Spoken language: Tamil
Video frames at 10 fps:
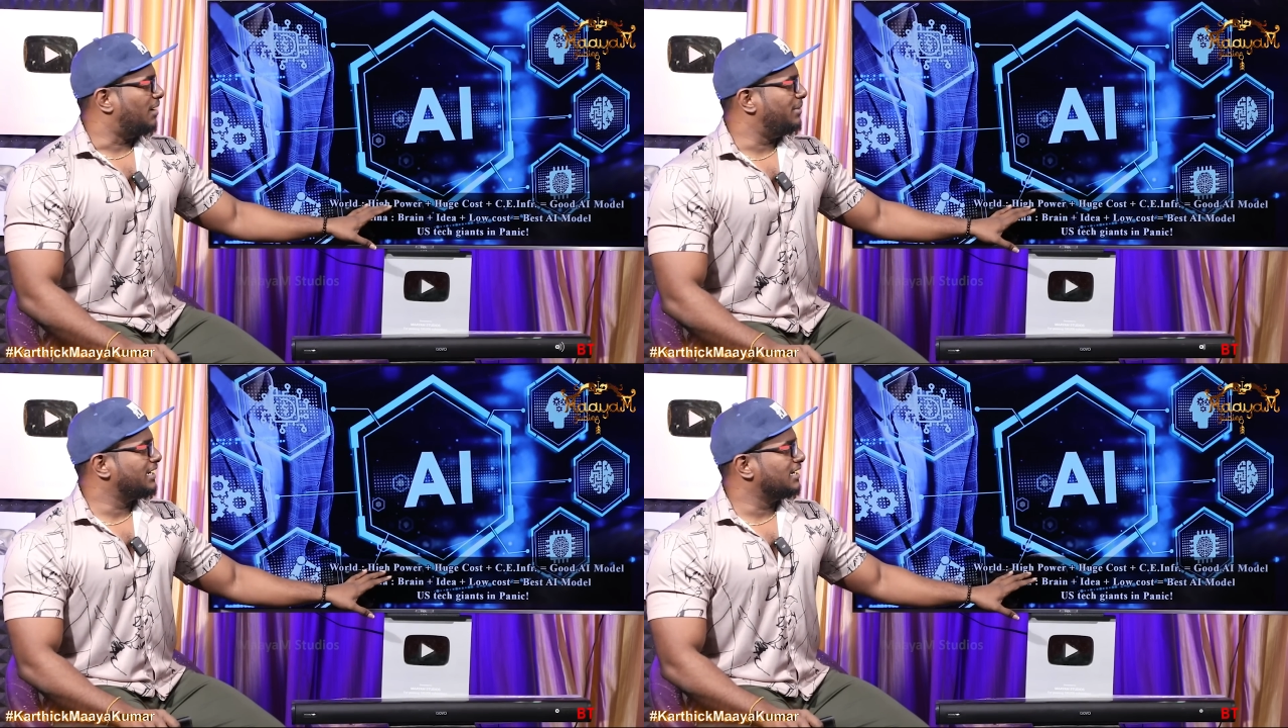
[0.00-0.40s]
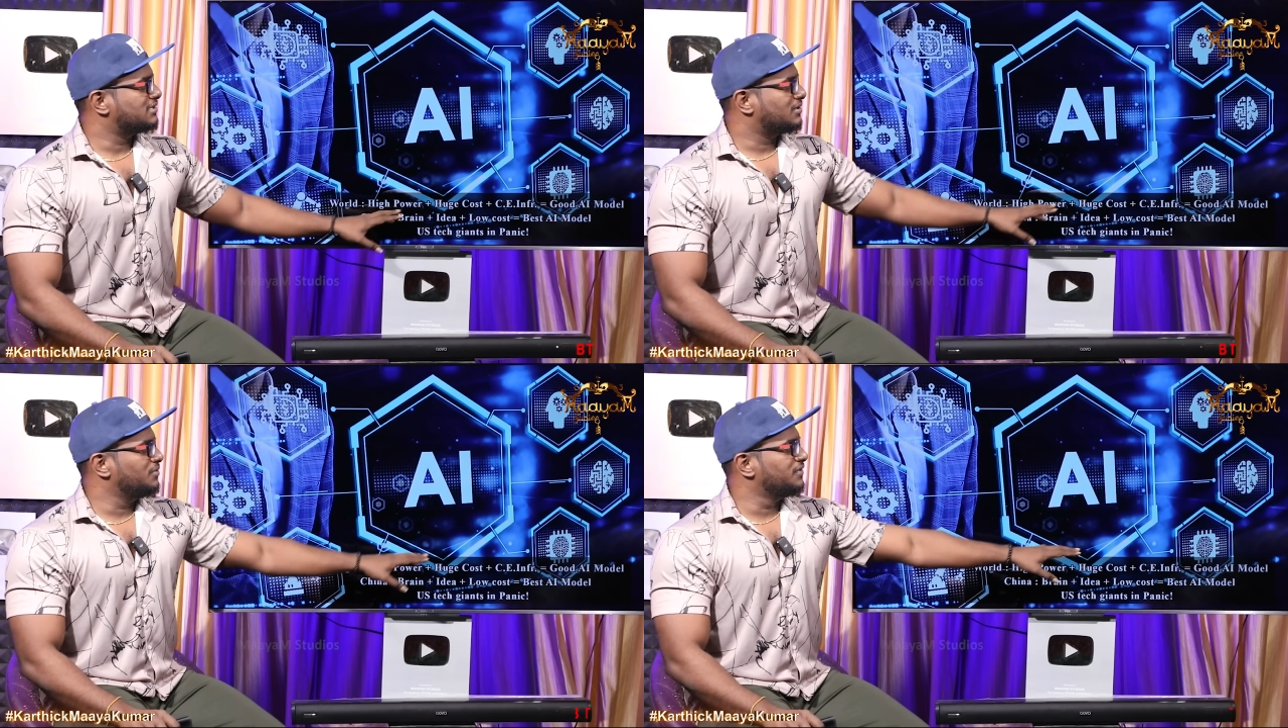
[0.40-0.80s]

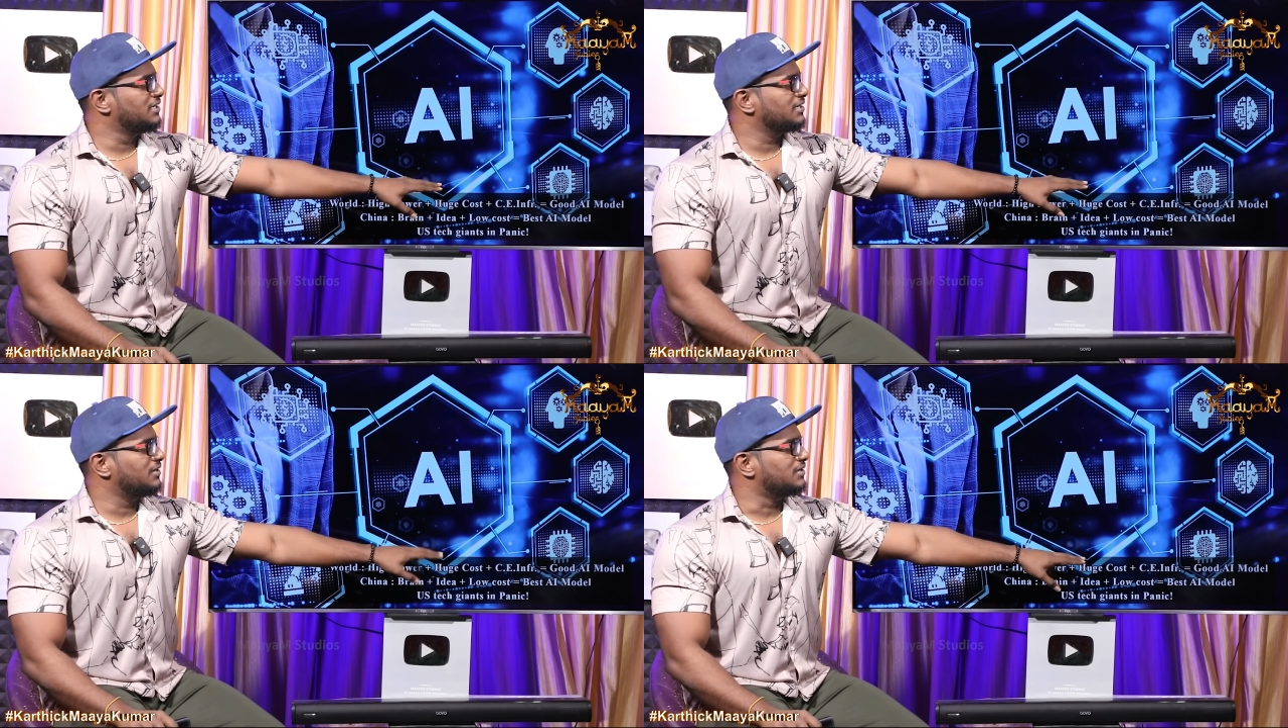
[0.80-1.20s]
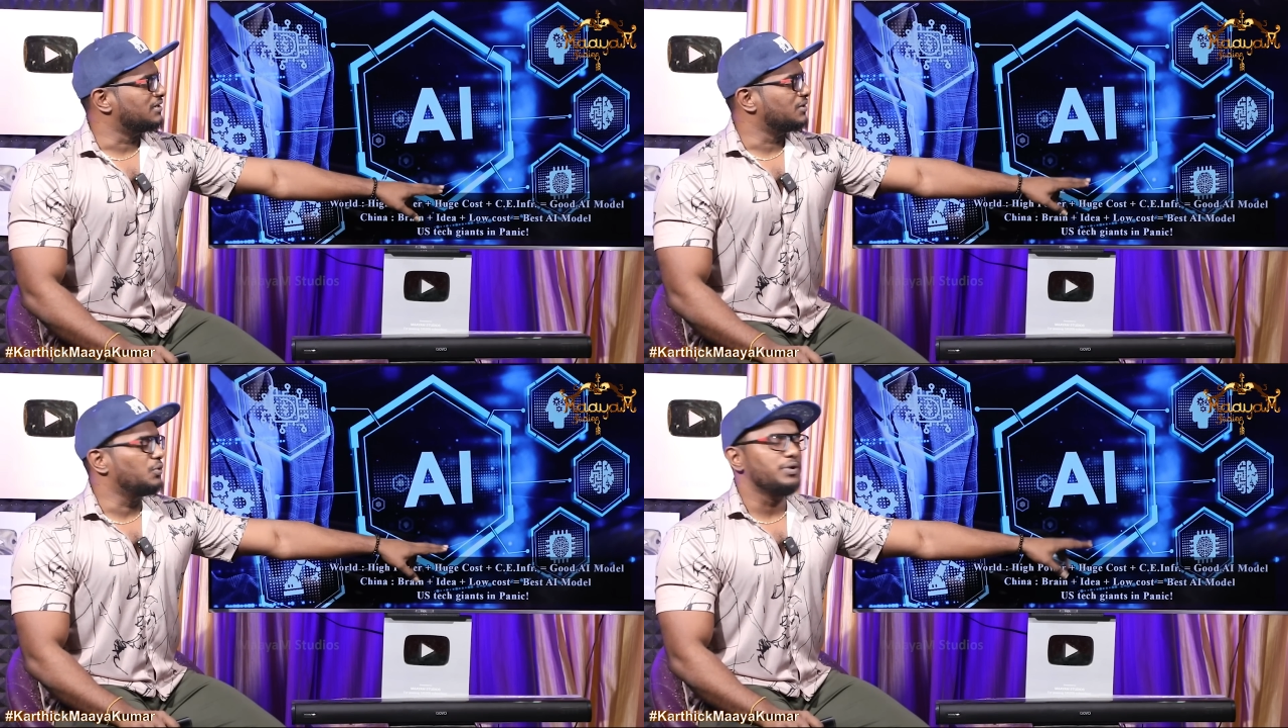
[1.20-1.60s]
அமெரிக்கன்ஸ்க்கும் வேர்ல்டுக்கும்
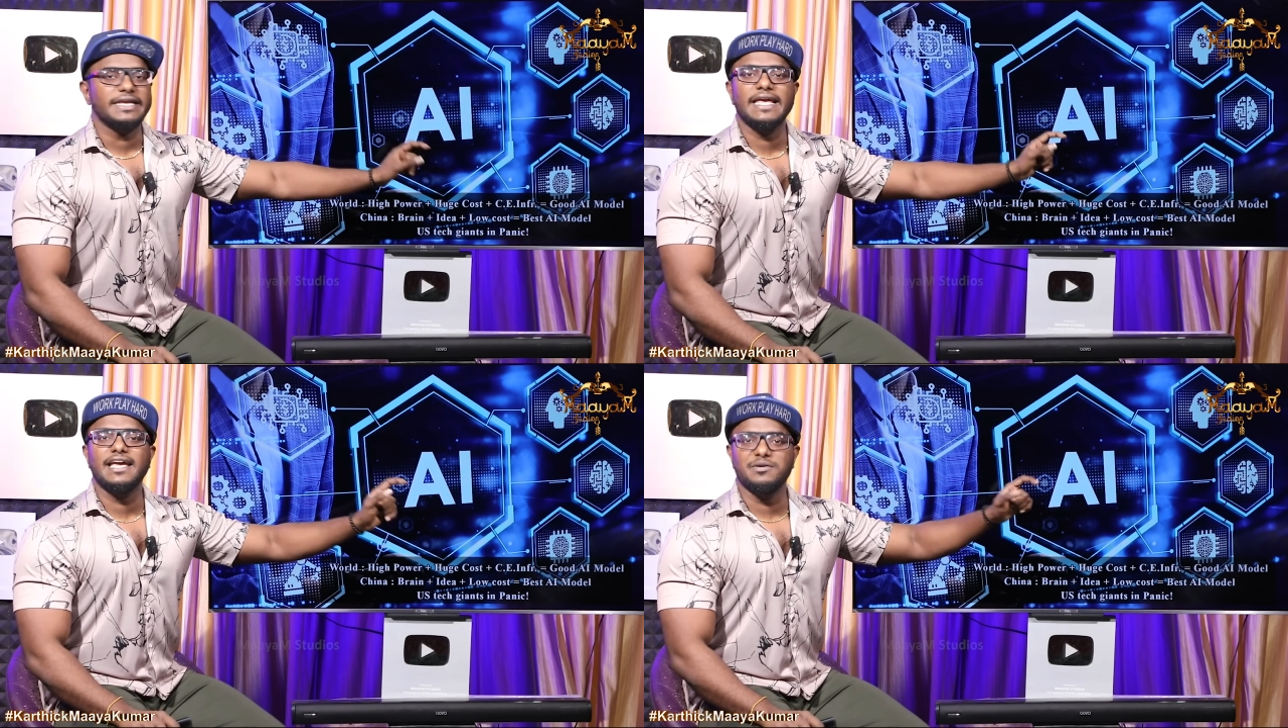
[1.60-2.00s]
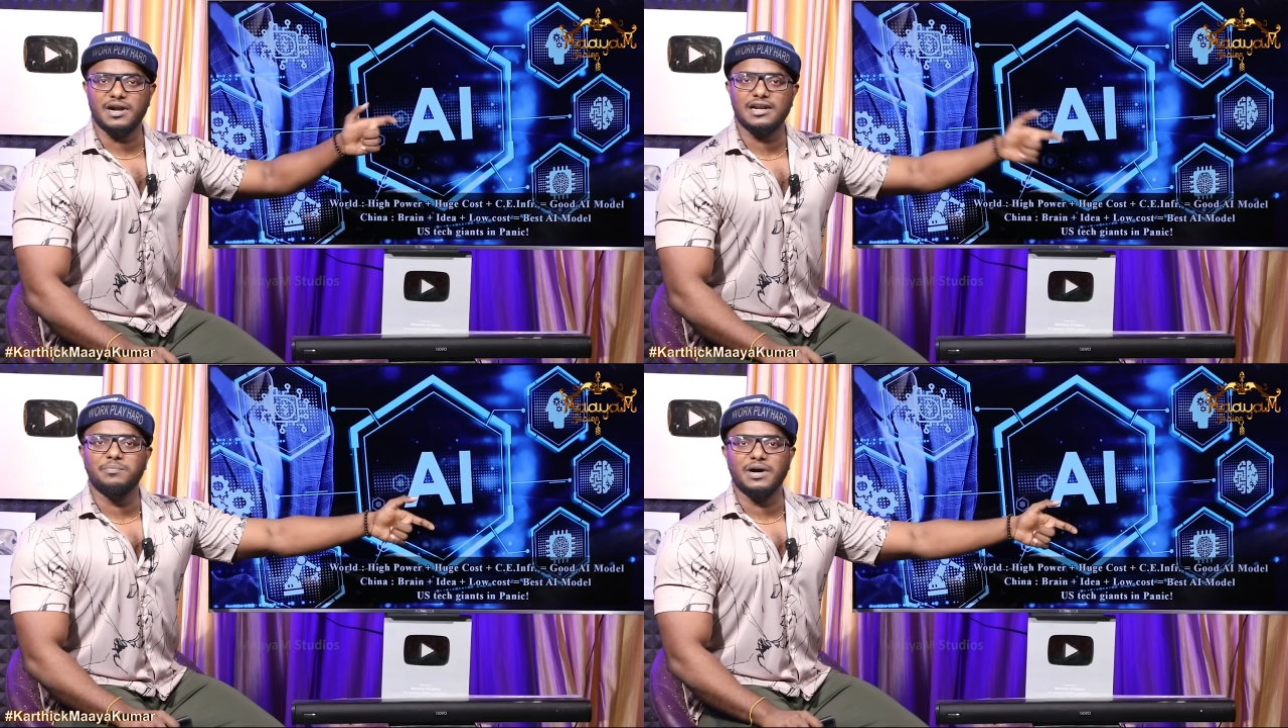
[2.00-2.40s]
குட் ஏஐ
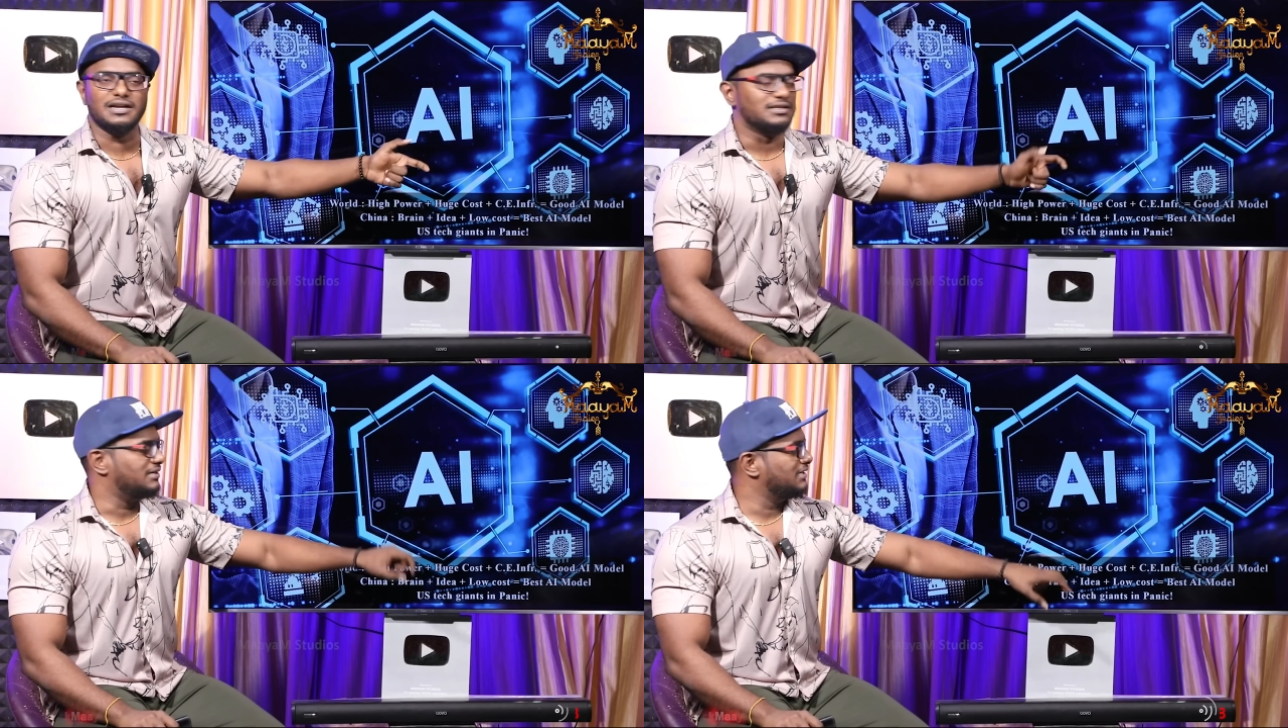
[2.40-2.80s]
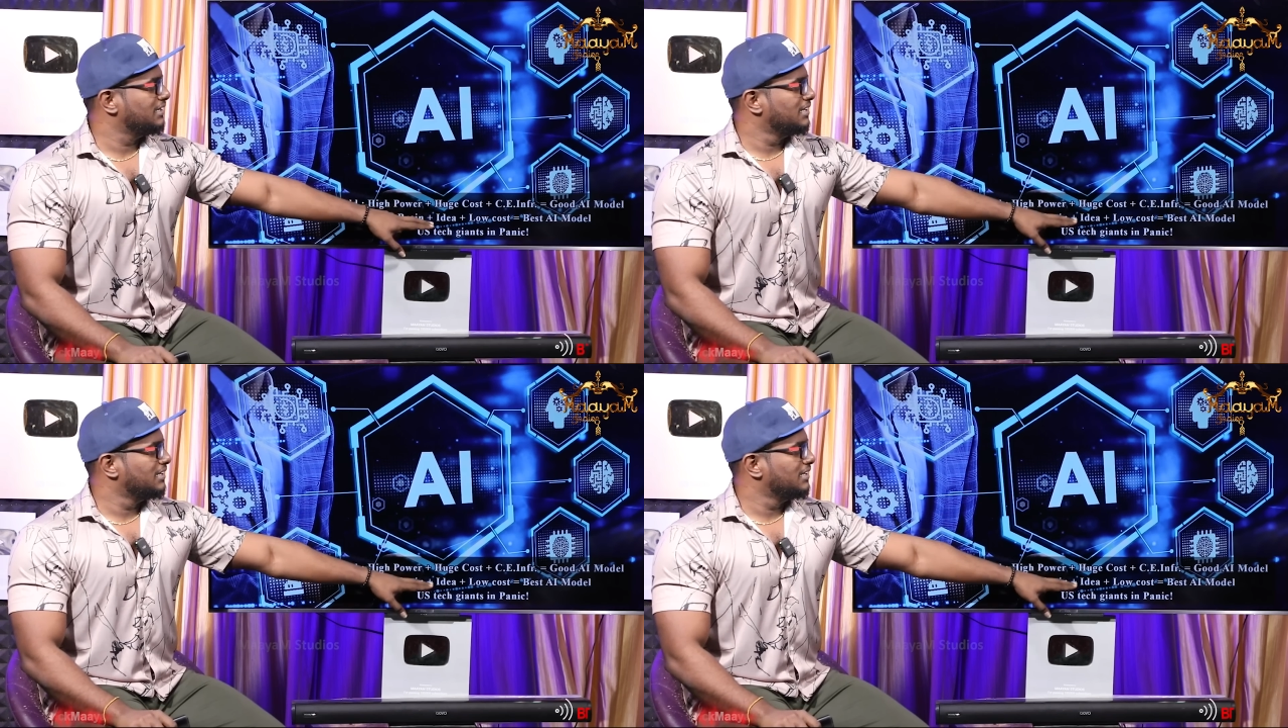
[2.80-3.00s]
மாடலாக பார்க்குறது